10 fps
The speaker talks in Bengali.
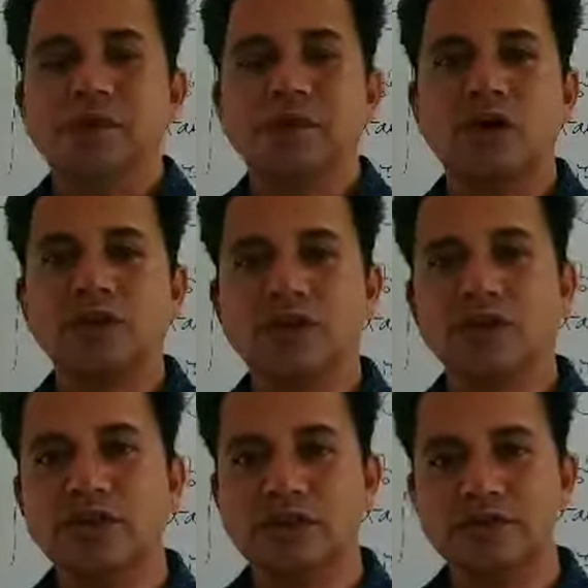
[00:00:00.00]

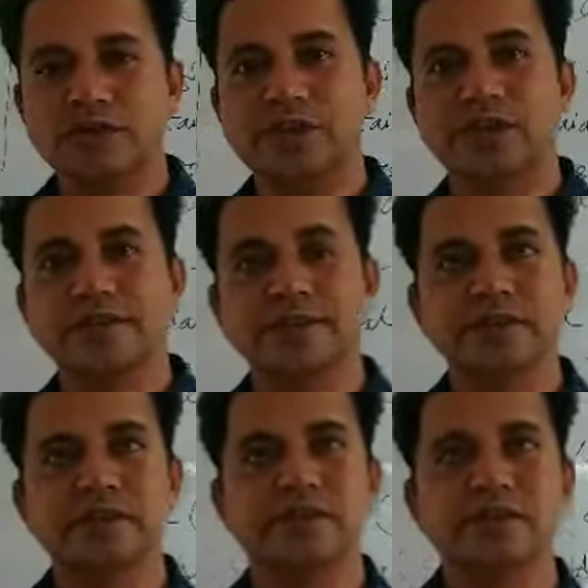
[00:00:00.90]
মহাসংকটের মধ্যে আছে
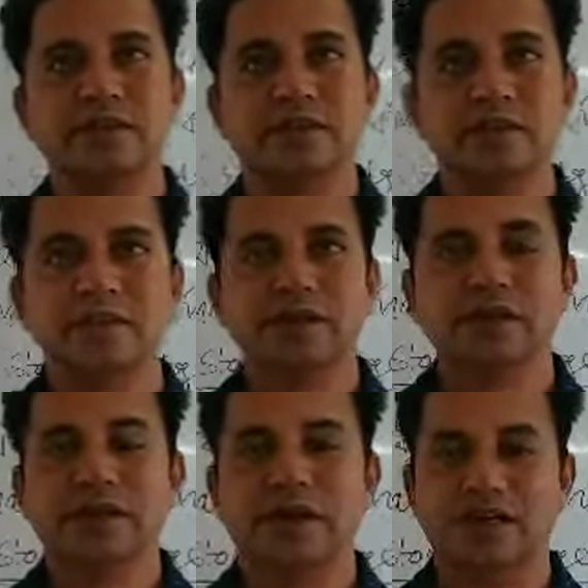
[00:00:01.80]

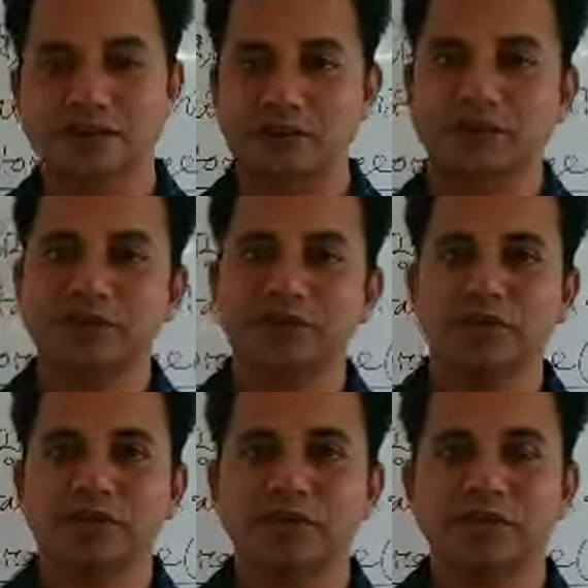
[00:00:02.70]
আশাও বিশ্বাস
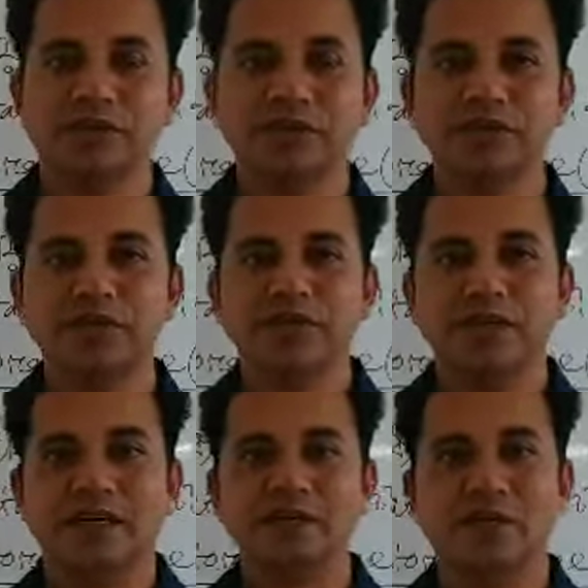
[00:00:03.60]
করি
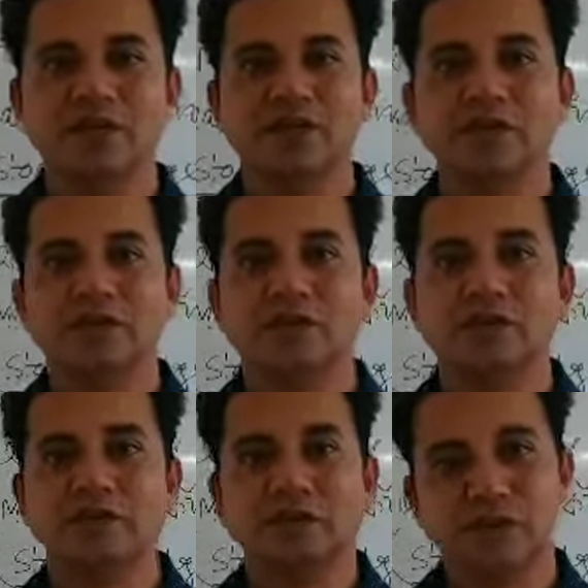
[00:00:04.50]
এই মহাসংকট
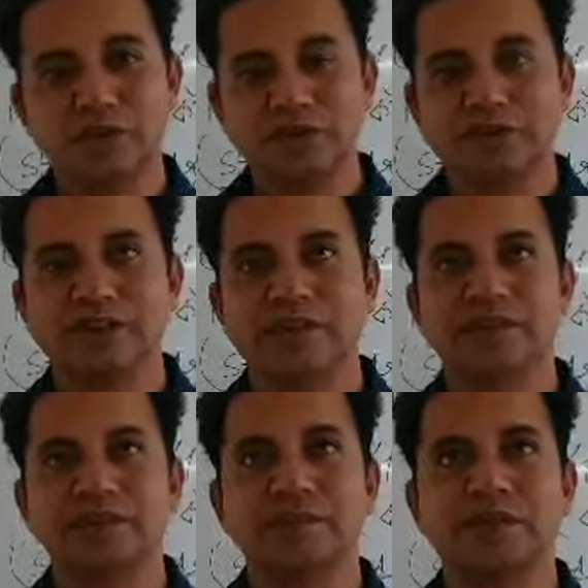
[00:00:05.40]
অচিরেই
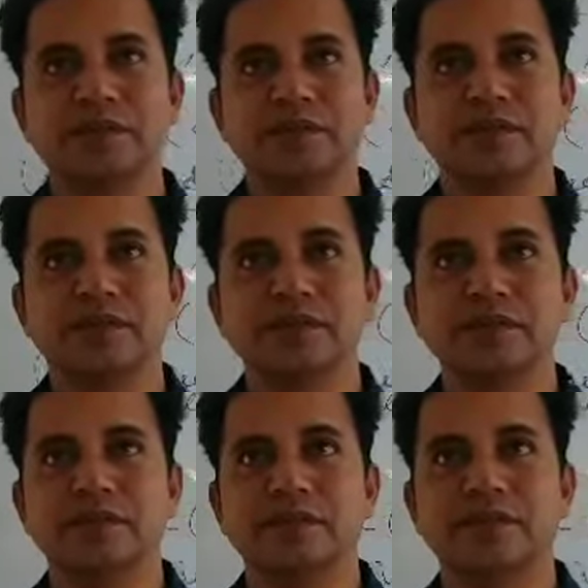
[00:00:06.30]
কেটে যাবে
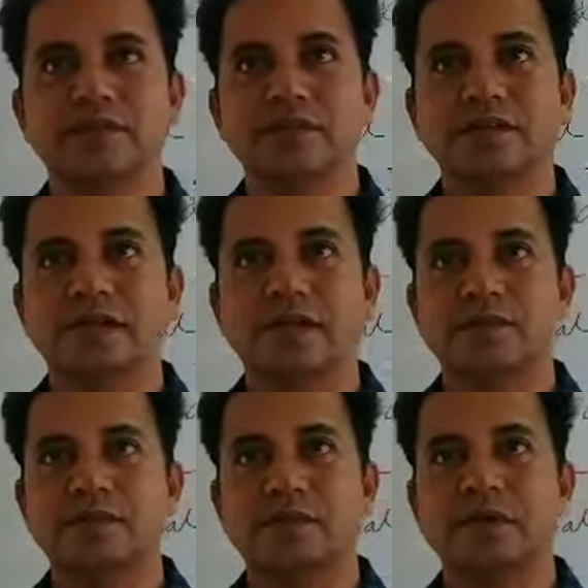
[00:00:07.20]

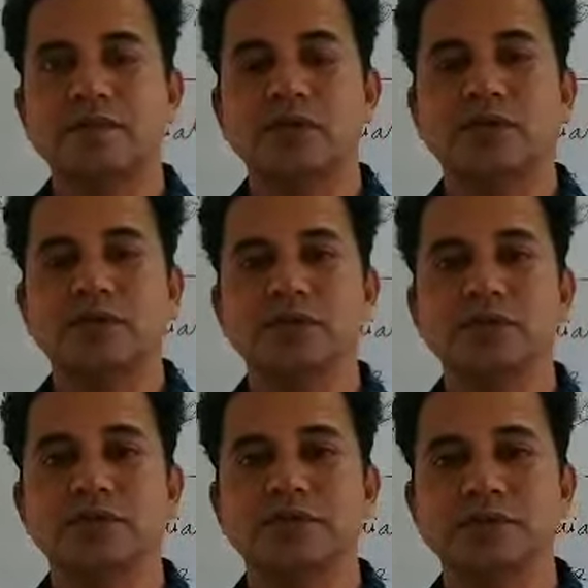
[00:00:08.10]
আমরা পাবো একটা
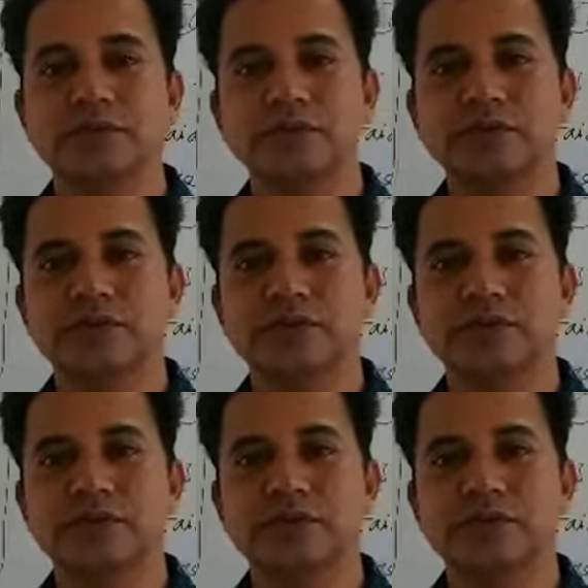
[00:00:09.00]
সুন্দর জীবন